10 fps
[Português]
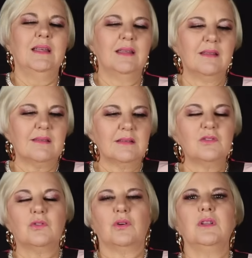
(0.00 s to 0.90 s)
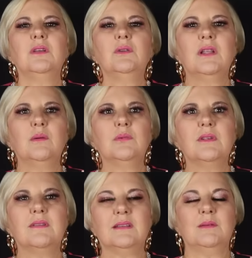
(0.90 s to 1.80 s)
Essa história eu lembro
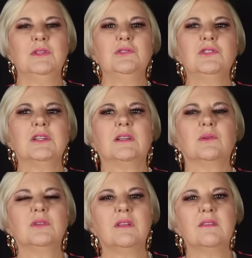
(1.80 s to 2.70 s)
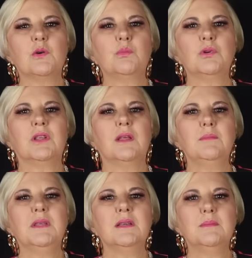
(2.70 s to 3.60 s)
exatamente o dia que aconteceu, porque
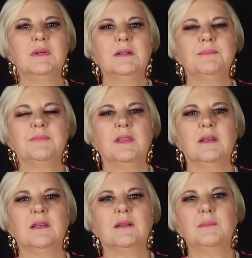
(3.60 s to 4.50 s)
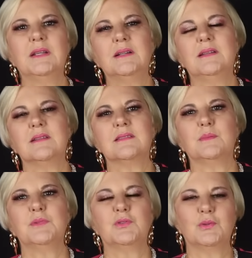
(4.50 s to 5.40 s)
minha irmã era amiga desta
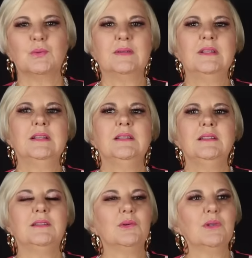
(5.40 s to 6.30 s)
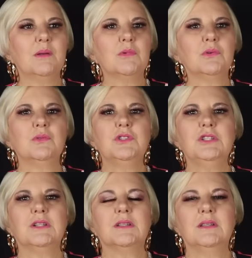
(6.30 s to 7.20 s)
pessoa. Então eu lembro no
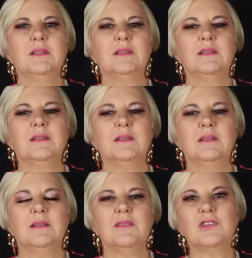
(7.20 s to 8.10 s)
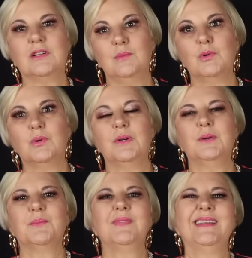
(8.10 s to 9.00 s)
dia que este crime ocorreu